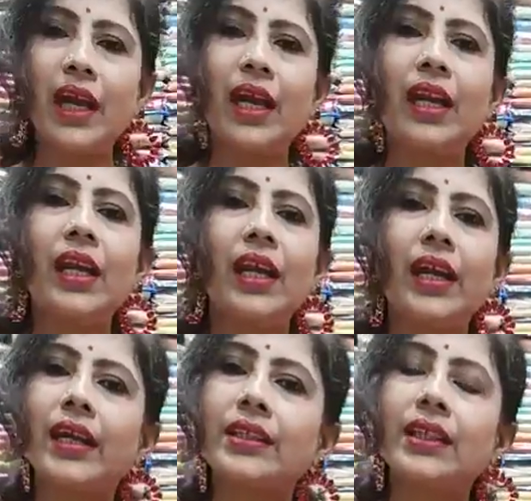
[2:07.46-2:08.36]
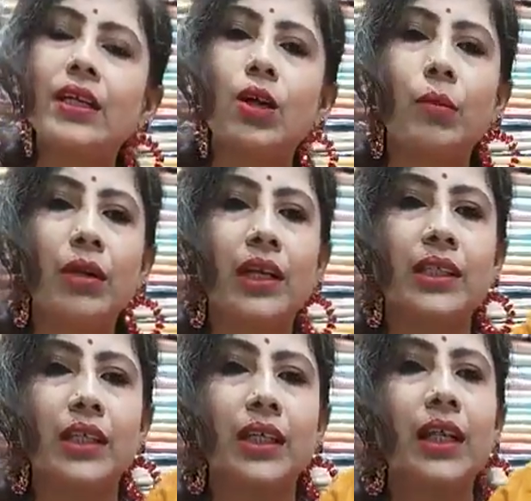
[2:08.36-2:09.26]
এল এক্সেল ডবল
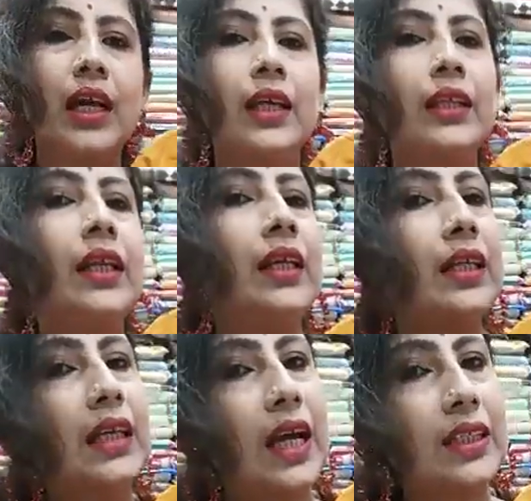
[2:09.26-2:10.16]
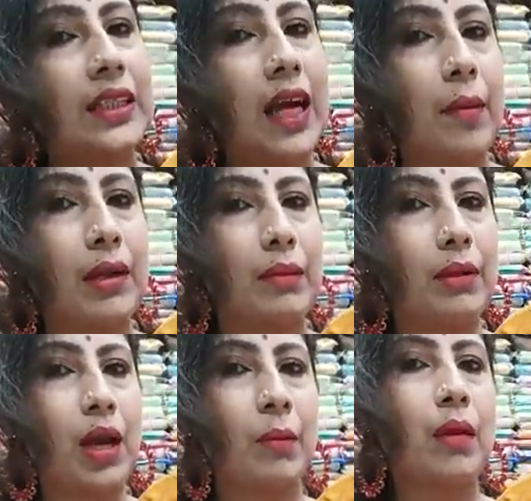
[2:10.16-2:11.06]
এক্সেল তিনটে সাইজই অ্যাভেলেবেল
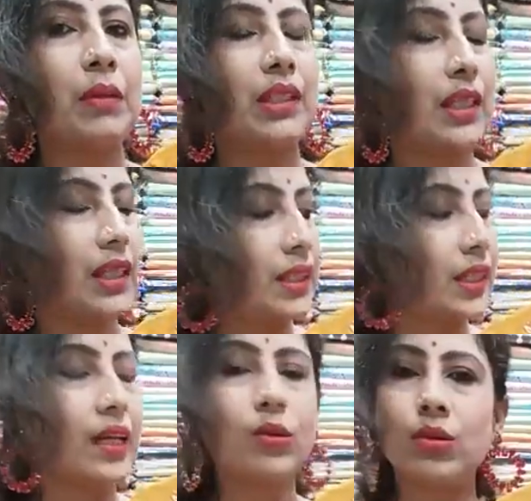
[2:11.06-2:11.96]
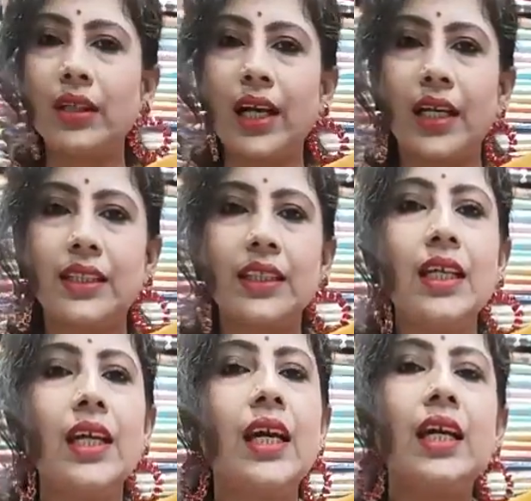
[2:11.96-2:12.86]
হবে আমি যে ডিজাইনগুলো দেখাচ্ছি
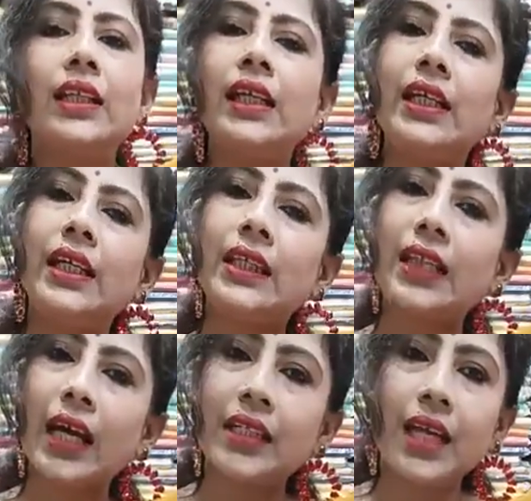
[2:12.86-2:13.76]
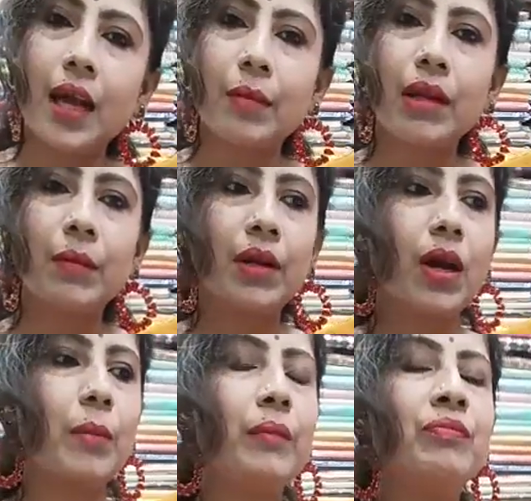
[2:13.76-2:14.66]
তিনটে সাইজই অ্যাভেলেবেল
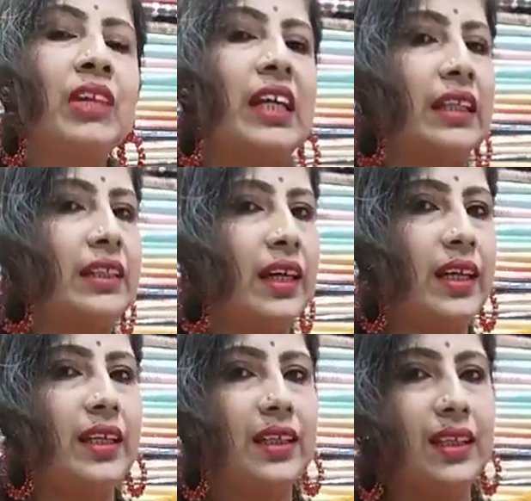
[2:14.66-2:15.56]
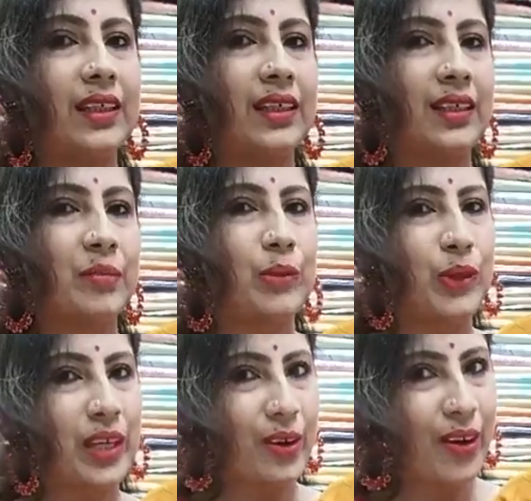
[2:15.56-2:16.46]
হবে তাই
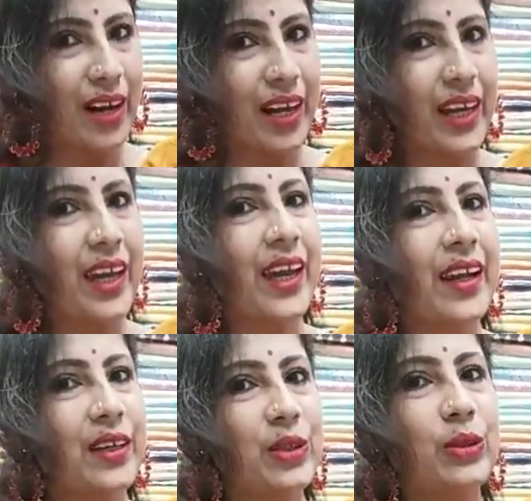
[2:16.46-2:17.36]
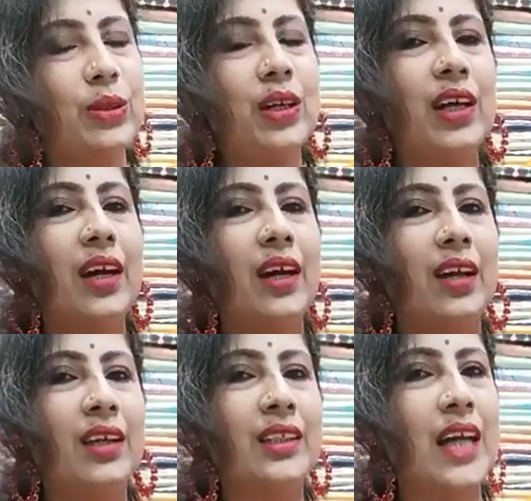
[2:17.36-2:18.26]
বুকিং করার আগে একটু
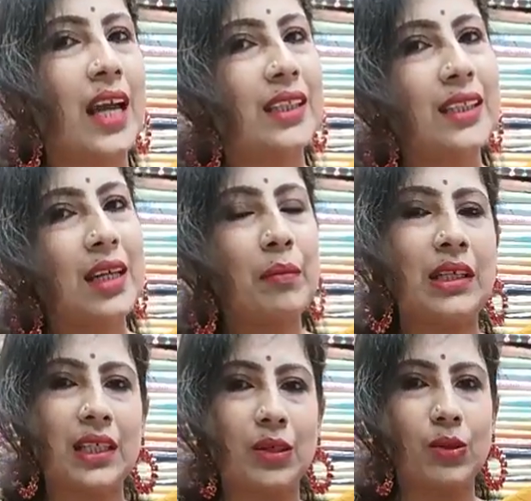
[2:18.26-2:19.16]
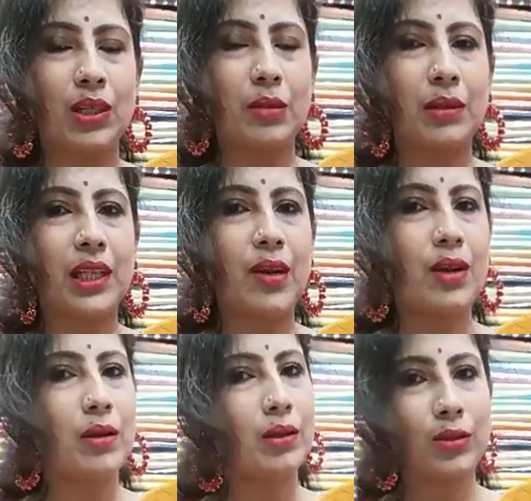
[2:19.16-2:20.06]
সাইজটা মেনশন করে দেবে তাহলে
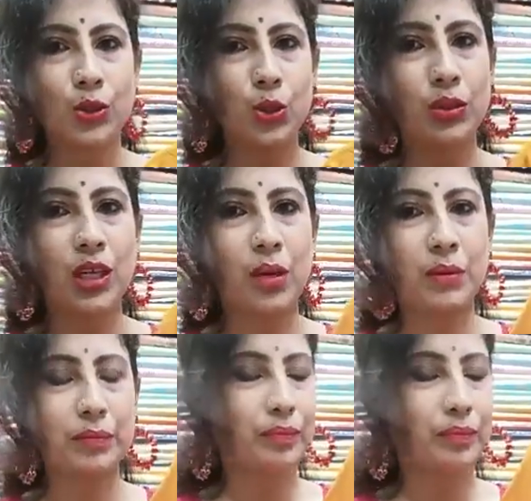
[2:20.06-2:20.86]
সুবিধা হবে